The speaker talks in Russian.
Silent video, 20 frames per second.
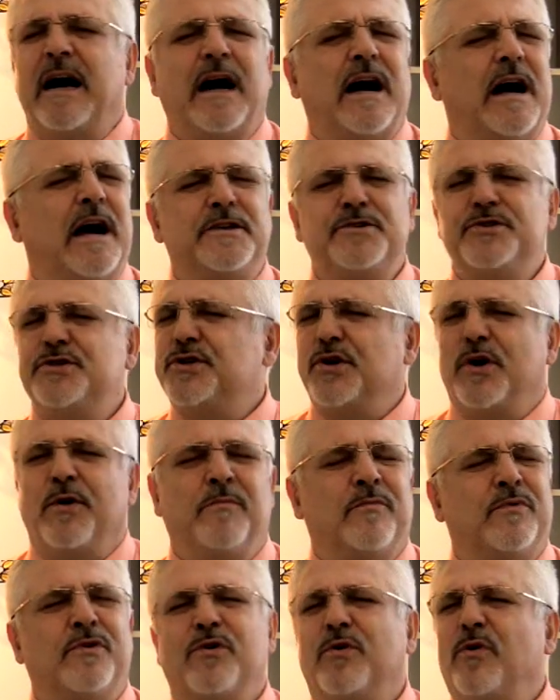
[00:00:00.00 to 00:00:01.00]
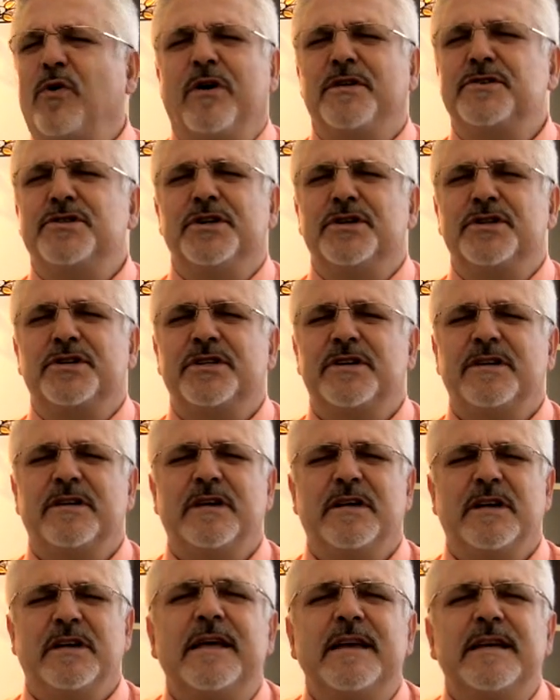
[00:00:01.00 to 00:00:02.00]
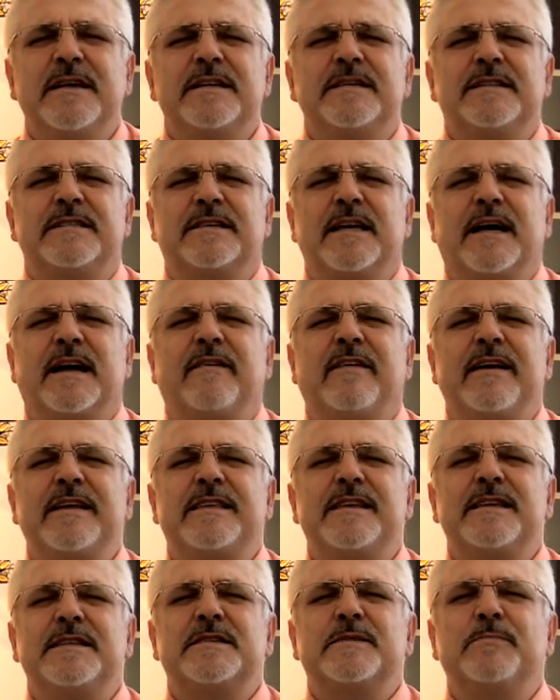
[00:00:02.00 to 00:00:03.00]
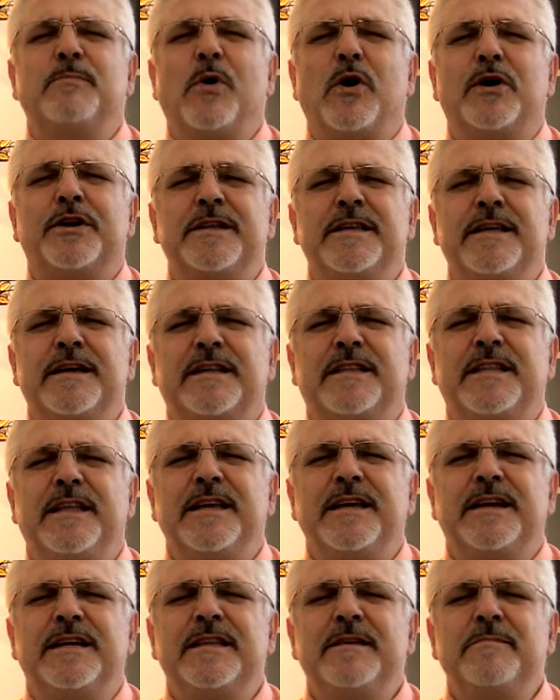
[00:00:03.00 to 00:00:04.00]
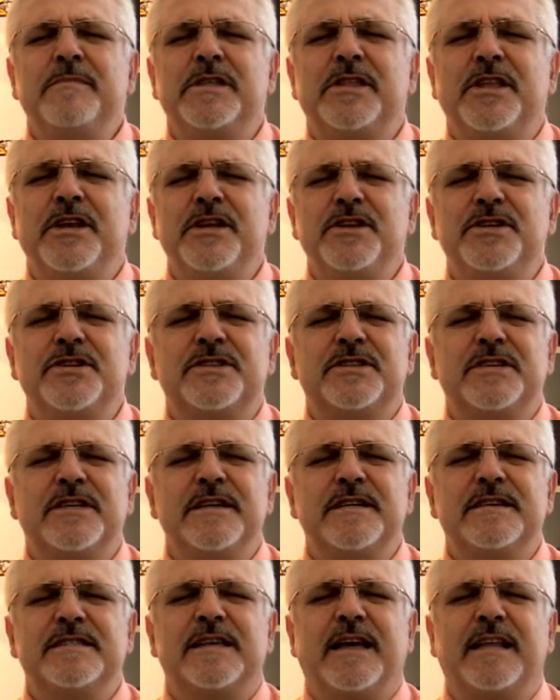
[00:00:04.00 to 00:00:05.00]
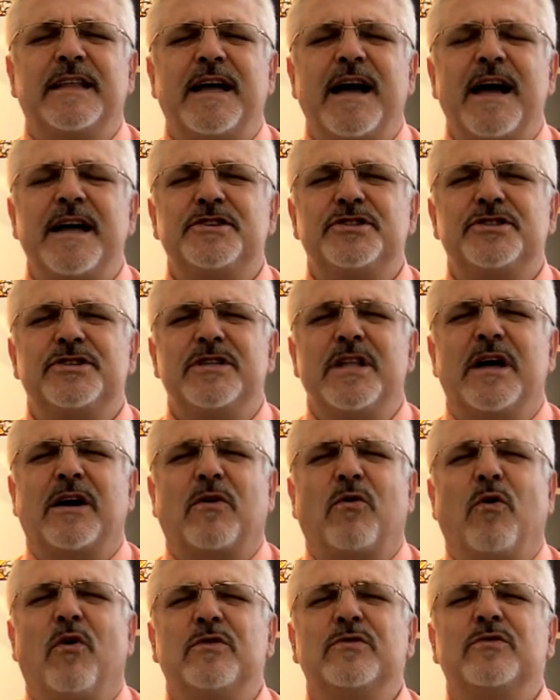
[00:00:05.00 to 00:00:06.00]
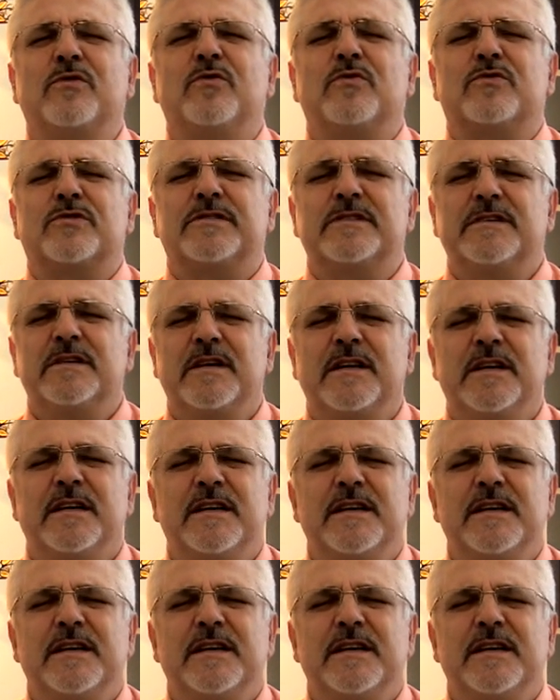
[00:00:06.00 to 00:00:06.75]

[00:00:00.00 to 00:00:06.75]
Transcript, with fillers: о чем хочешь. Захвати сборник тригонометрических задач на конкурс.